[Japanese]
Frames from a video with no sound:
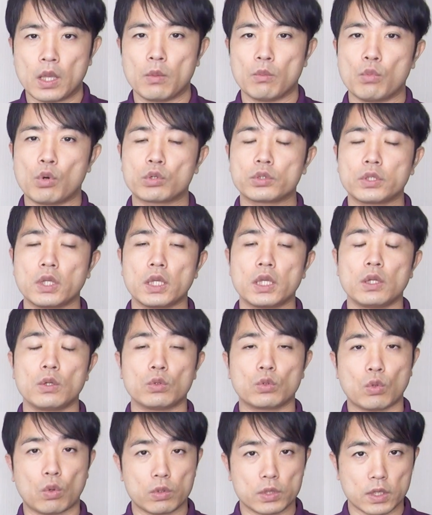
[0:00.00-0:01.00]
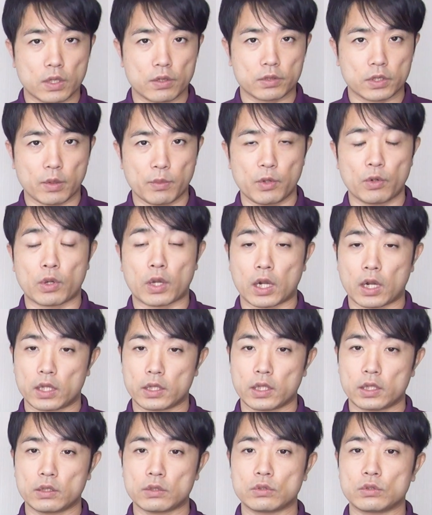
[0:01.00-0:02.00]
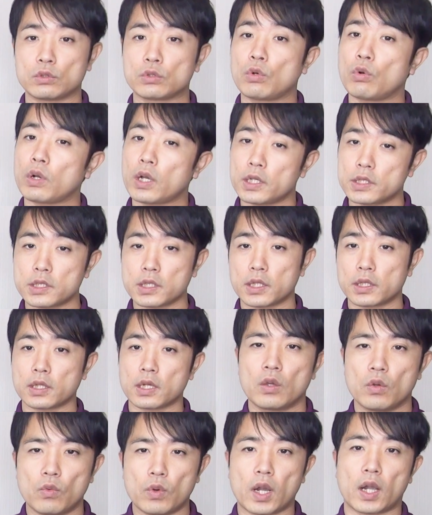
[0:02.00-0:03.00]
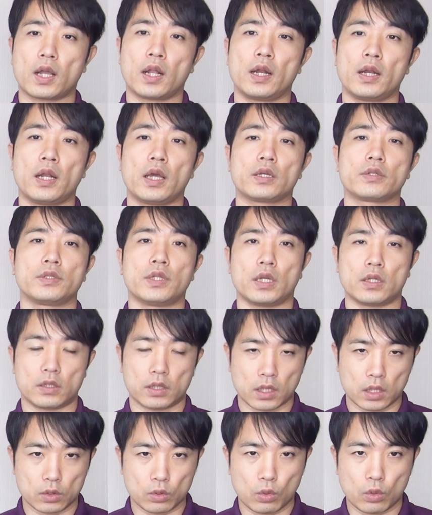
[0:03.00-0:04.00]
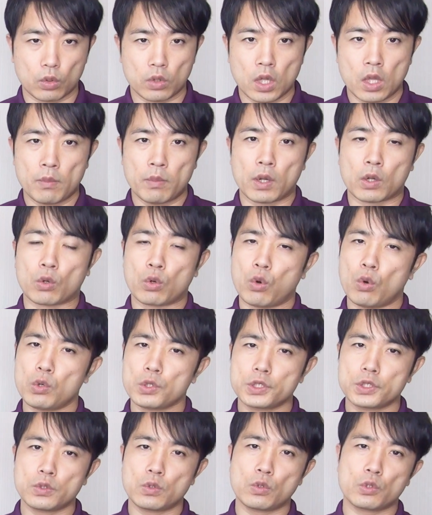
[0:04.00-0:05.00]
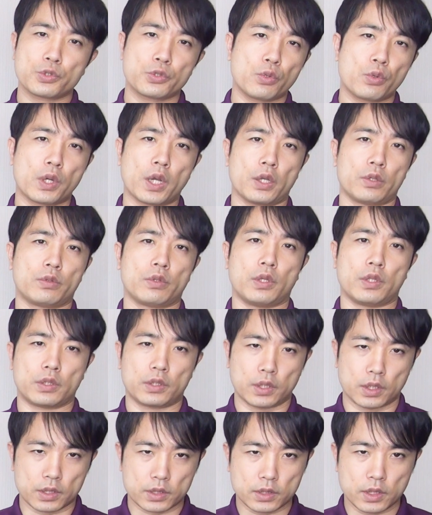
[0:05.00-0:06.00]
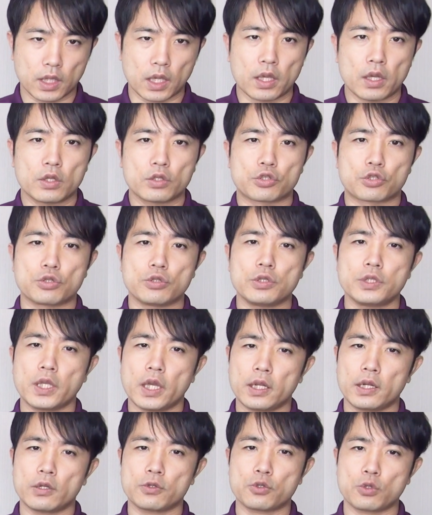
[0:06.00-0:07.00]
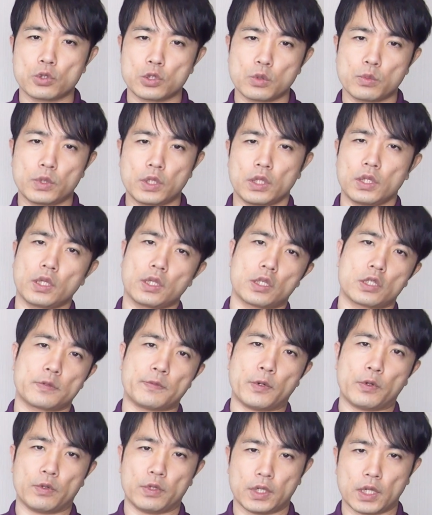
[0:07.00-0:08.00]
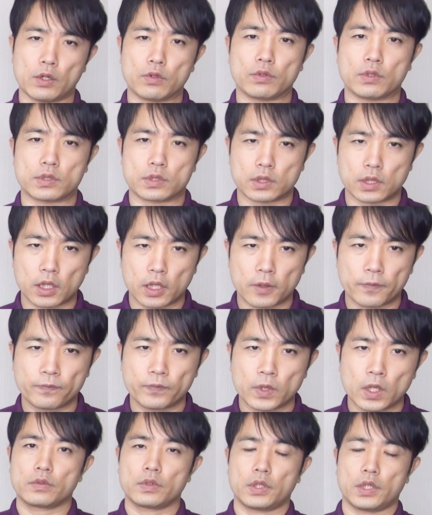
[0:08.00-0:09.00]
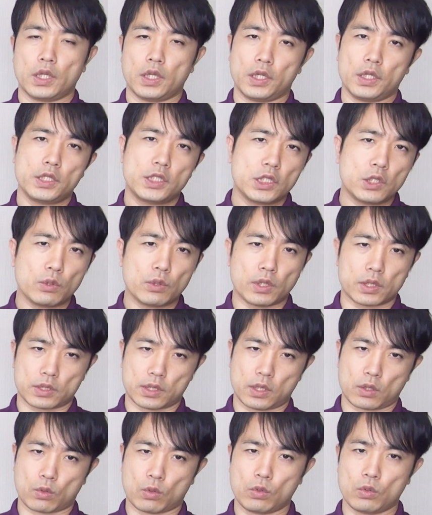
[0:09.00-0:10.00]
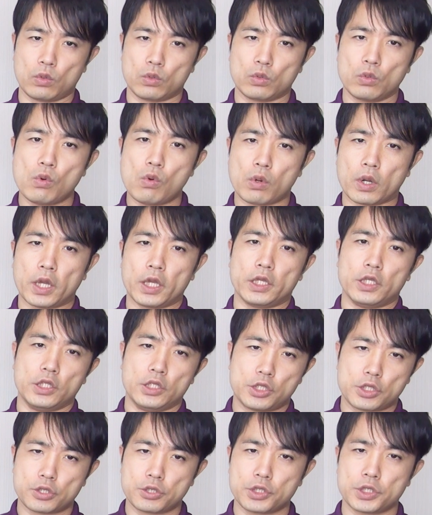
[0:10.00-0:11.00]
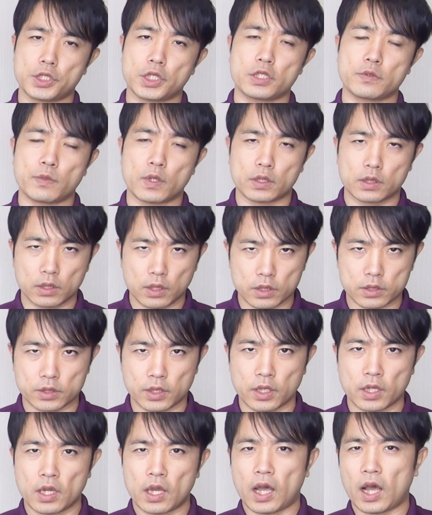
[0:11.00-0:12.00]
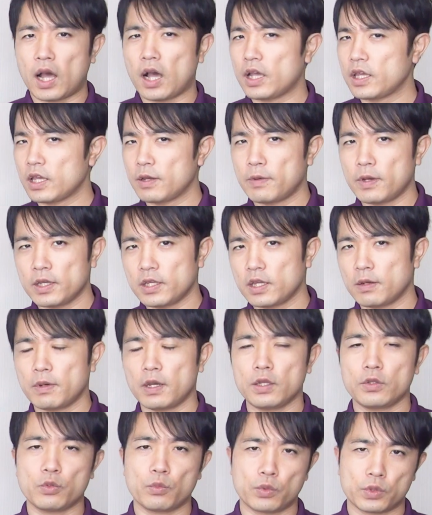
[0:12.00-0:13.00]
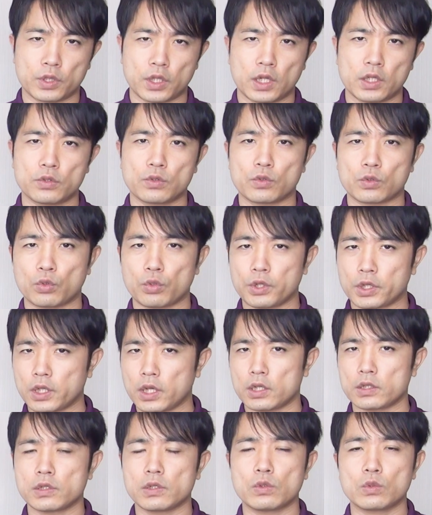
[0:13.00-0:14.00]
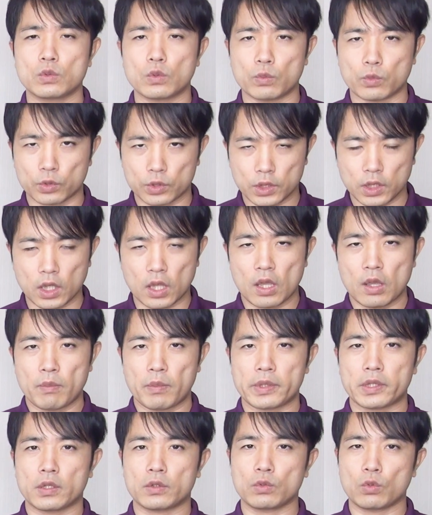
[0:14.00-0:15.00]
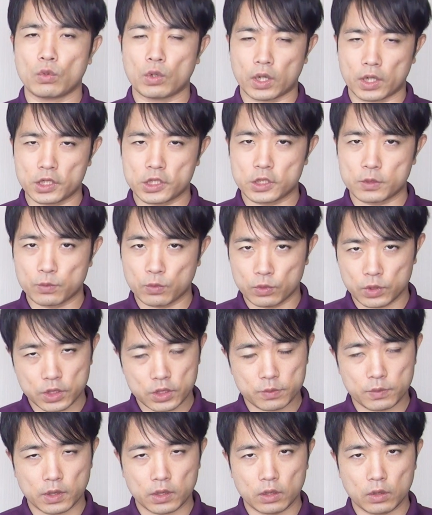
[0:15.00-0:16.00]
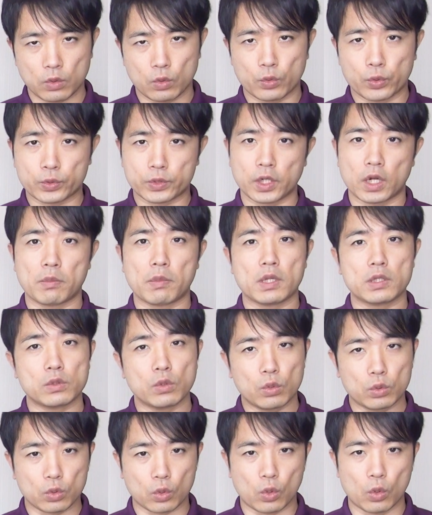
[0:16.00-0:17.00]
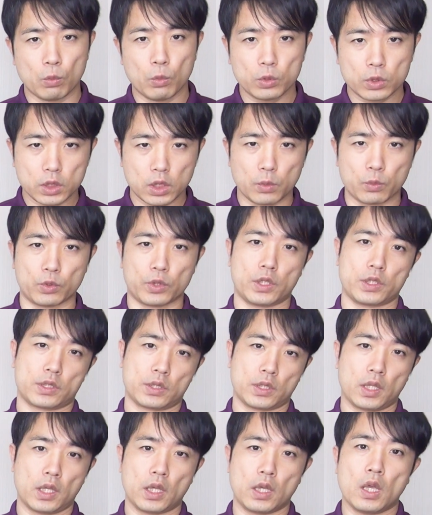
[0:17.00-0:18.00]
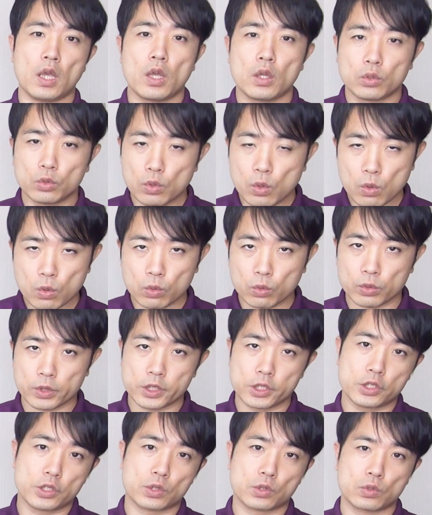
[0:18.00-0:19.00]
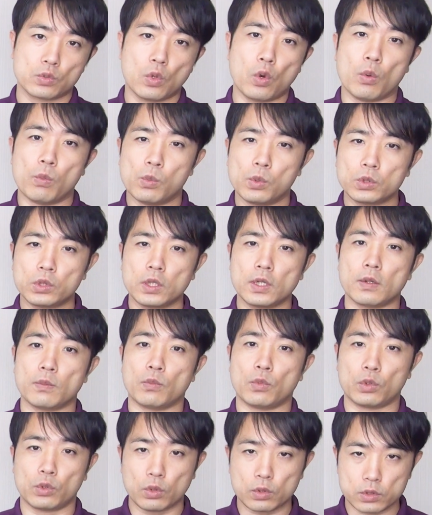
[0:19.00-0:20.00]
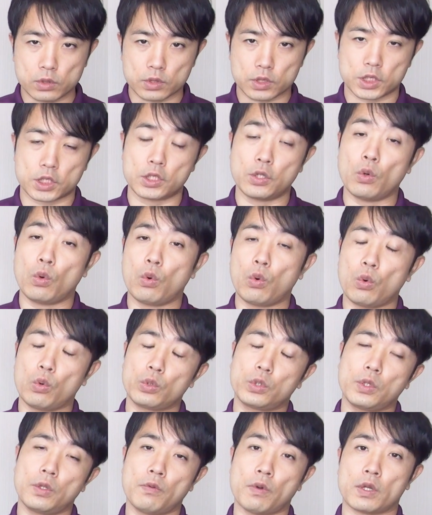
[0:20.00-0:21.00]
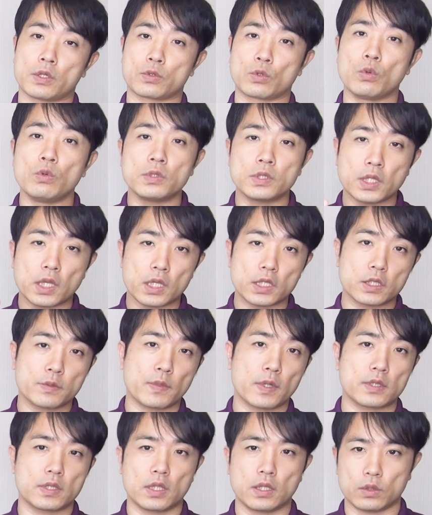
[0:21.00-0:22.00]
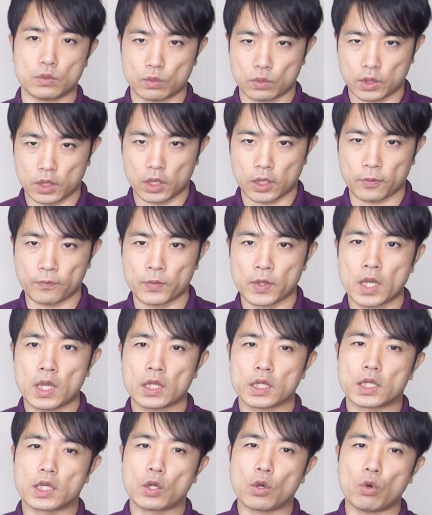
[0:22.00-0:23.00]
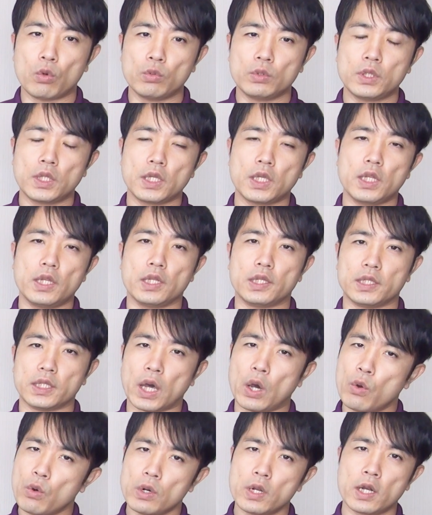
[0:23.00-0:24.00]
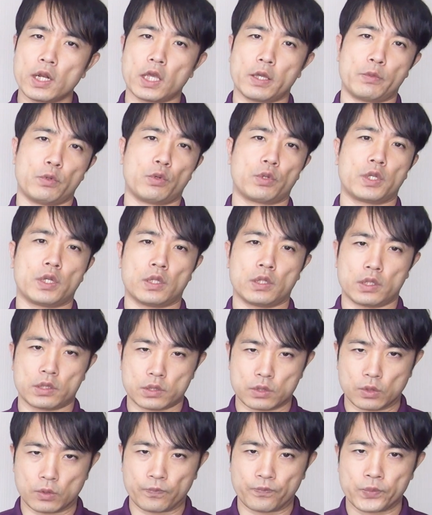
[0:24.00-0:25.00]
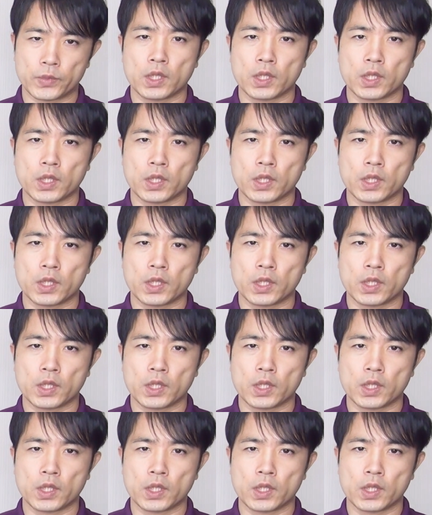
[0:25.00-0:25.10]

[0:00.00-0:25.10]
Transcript: 目的の動作のための体の動かし方が分からなくなるなど、高次脳障害といってですね、重大な症状も出てきてしまうようになるんですね。で、一度ですね、この脳が萎縮してしまってですね、やばいと思ってね、その取り返せようと思ってまた脳がねしぼんでしまったのを膨らまそうと思ってもですね、脳の萎縮を元に戻す治療法というのは存在しませんので、基本的に治らない病気なんですよ。